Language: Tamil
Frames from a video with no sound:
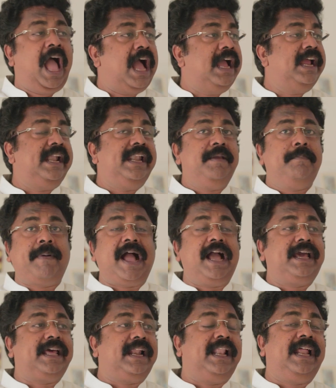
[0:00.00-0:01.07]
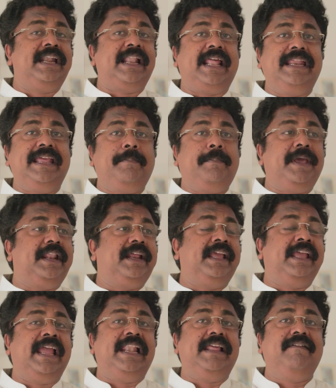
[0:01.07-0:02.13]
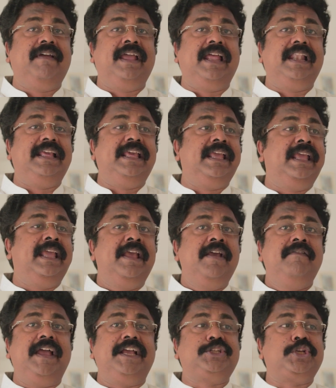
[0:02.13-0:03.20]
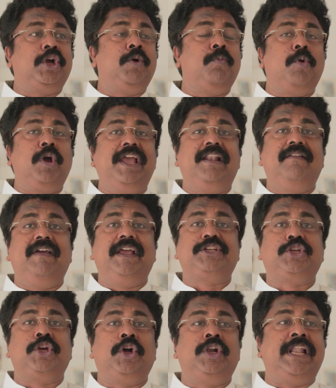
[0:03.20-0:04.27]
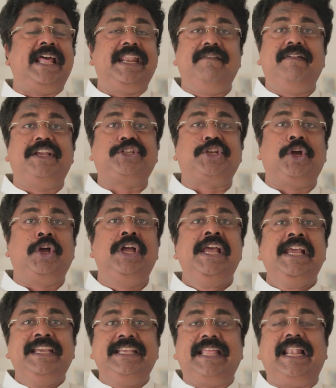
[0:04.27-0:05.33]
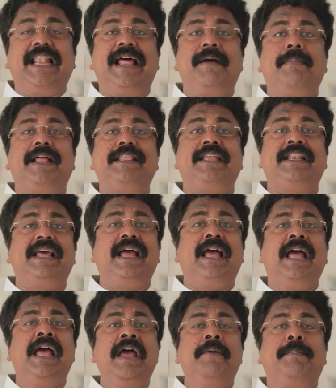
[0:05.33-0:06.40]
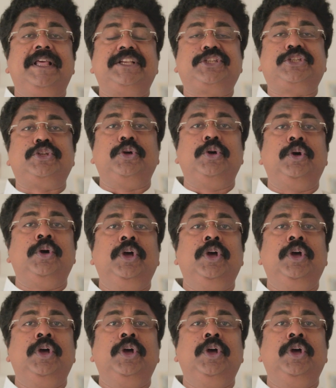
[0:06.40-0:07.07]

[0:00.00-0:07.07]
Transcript: அங்க நீ பாக்குறல நிறைய பேருக்கு எலி எலி வேஷம் முயல் வேஷம் நரி வேஷம் இதெல்லாம் பார்த்தோன்னா பிளஸ் டூ